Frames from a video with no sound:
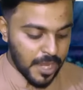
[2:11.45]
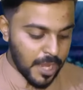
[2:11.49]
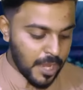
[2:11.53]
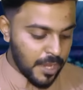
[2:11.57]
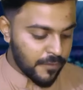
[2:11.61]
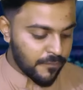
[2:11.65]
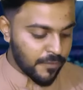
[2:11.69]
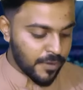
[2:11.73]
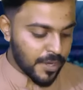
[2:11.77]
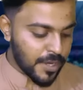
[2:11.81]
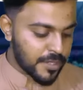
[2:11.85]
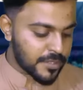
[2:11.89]

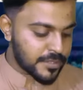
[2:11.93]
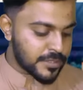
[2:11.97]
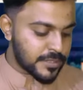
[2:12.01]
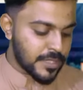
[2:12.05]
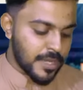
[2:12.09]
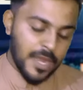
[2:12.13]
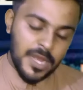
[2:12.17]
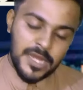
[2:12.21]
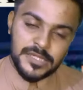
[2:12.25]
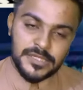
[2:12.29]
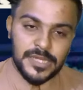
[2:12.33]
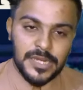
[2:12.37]
एक विकेट्स
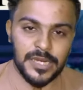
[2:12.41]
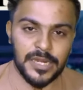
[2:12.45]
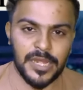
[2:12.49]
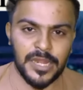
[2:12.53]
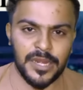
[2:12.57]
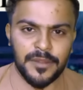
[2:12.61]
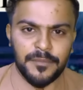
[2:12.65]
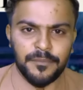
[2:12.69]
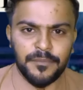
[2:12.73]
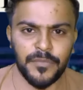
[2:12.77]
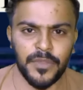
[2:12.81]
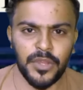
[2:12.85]
हासिल
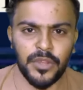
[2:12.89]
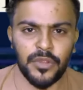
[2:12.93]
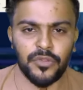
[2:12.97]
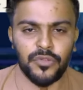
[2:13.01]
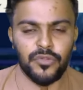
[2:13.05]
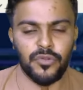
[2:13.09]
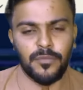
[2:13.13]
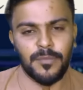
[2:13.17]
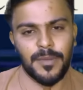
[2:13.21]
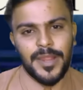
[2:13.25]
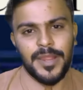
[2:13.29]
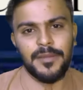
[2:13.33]
करी
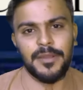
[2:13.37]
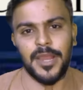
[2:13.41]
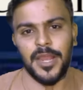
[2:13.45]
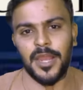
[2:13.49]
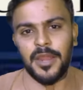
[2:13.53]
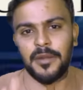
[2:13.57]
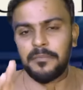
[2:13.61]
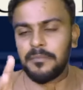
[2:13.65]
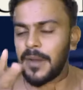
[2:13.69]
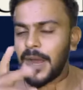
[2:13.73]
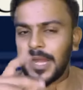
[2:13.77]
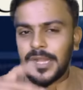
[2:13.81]
तो भाई
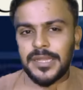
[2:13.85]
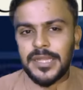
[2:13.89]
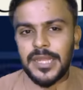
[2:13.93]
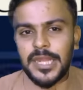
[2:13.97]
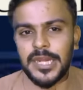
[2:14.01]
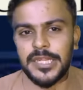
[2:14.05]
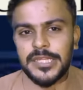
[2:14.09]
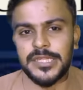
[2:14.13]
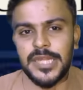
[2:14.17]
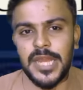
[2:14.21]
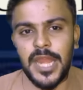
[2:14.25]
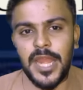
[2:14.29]
अगर बात
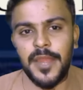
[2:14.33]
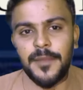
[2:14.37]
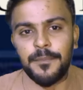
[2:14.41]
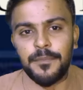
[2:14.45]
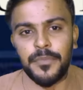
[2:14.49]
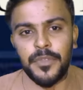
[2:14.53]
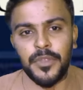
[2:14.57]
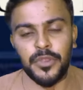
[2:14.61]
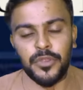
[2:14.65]
करी जाए